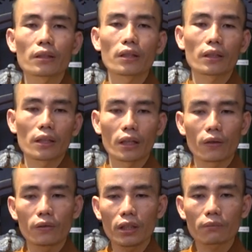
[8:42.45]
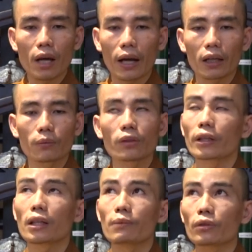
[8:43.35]
cho nên khi Ngài nói Niết Bàn không có
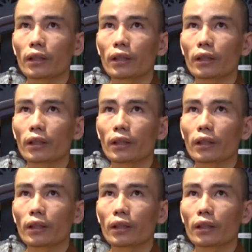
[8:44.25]
nghĩa là một